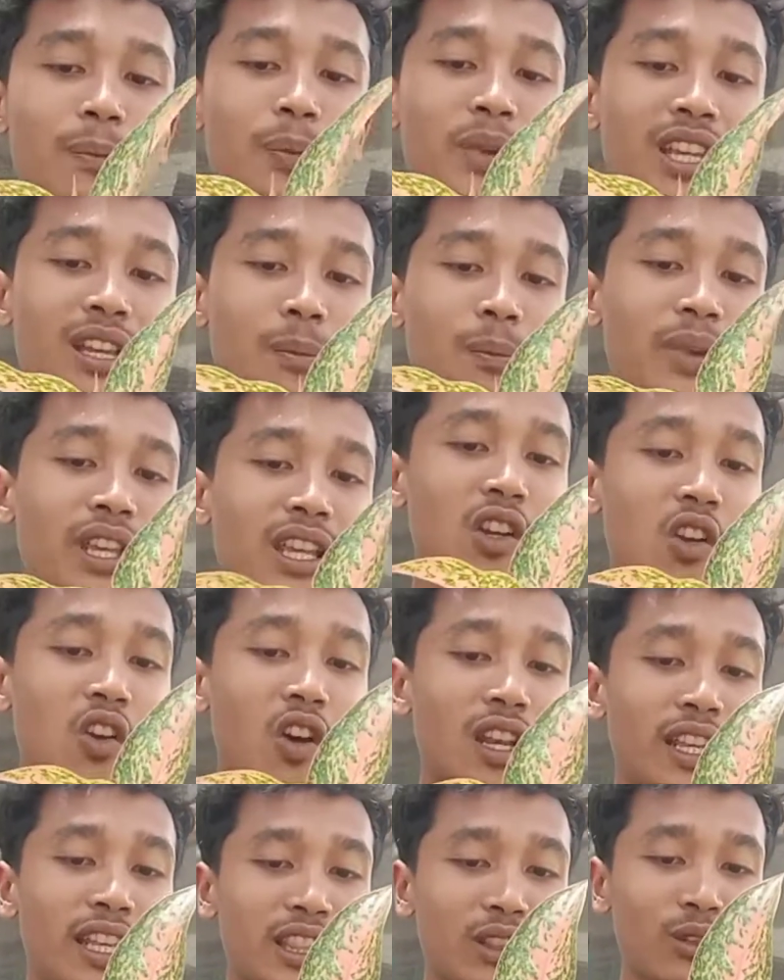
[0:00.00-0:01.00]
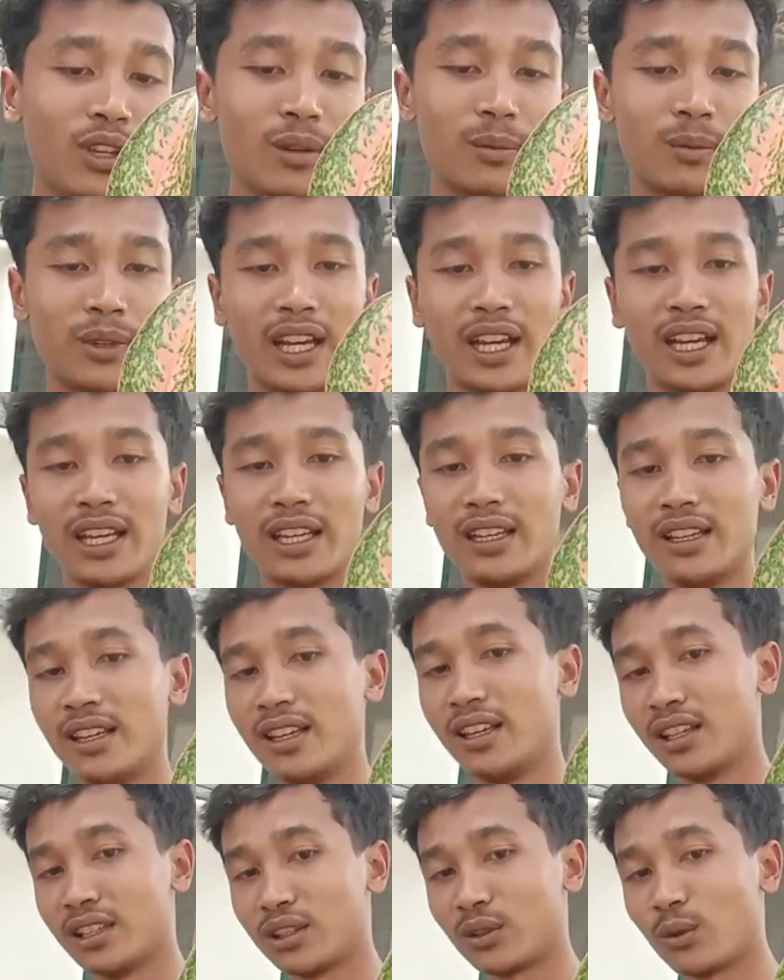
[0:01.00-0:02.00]
ngeping-ngeping gold gitu ya, Bunda.
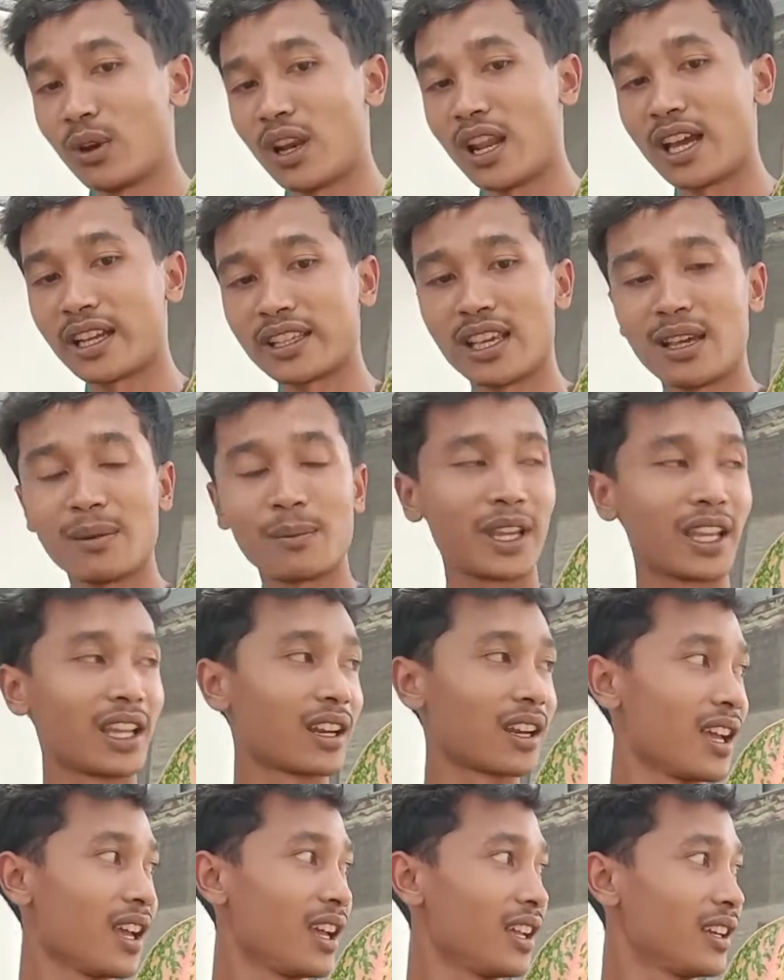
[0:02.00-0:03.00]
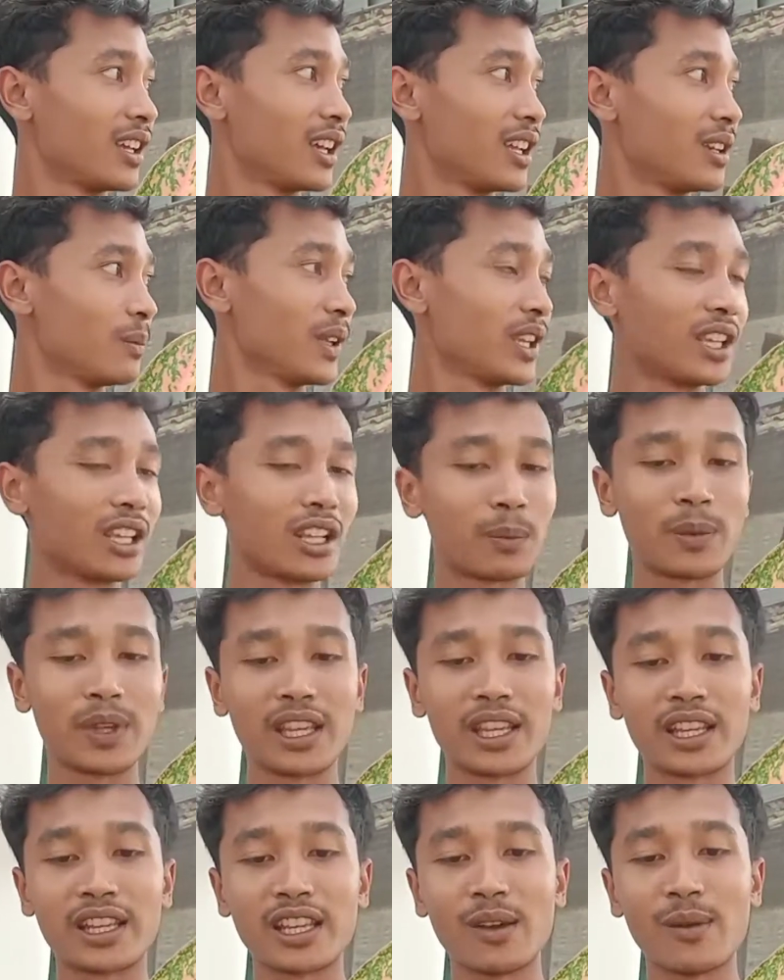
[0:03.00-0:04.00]
Tulangnya merah dan
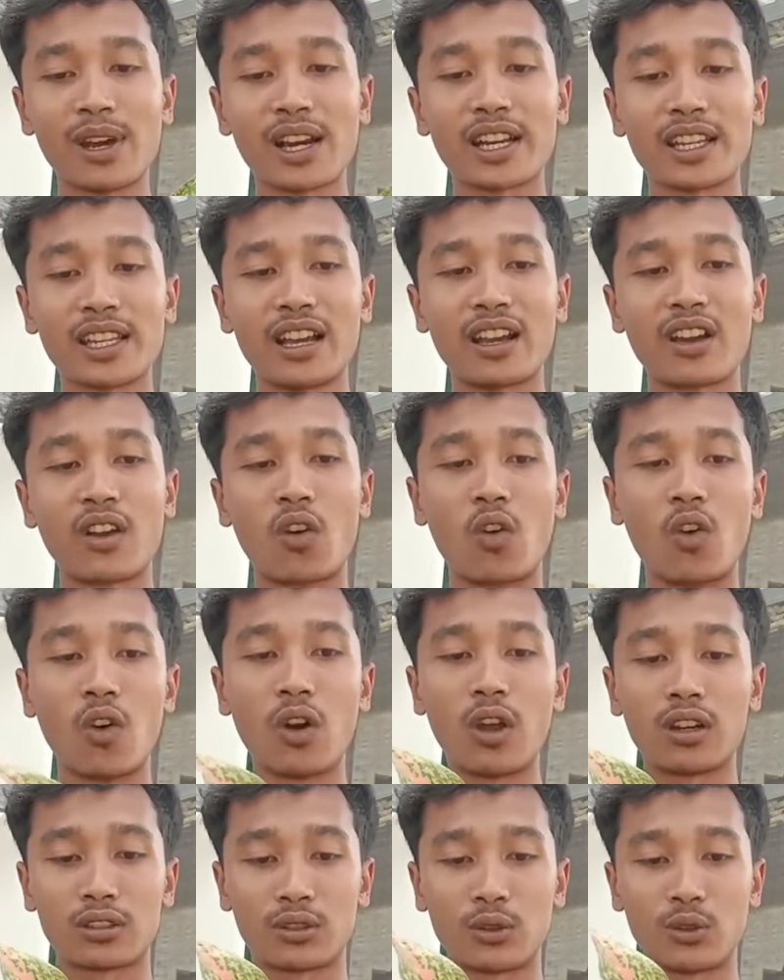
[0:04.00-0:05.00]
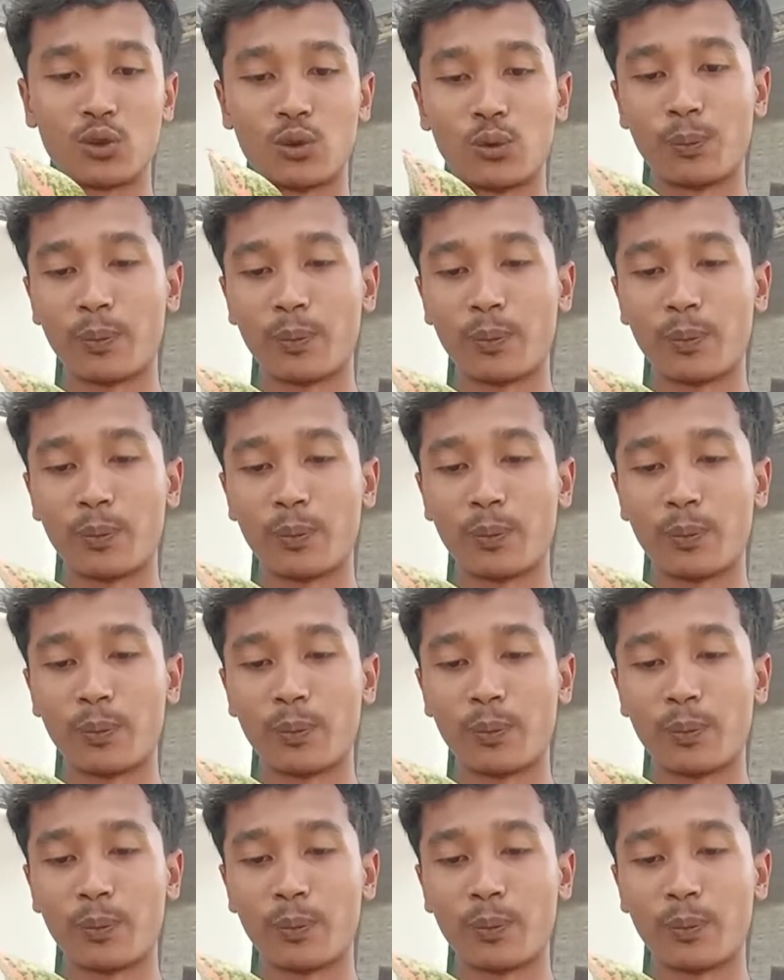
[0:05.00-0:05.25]
pinggir-pinggirnya warnanya gold tuh.